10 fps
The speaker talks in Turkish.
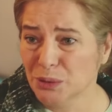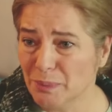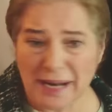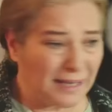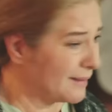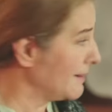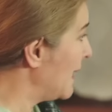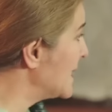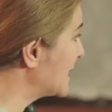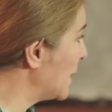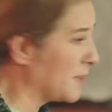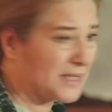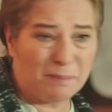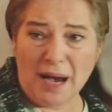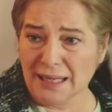Onu bırak eski
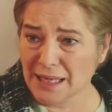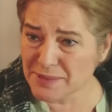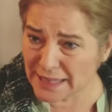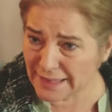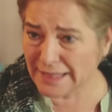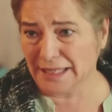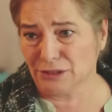pis mahallemize de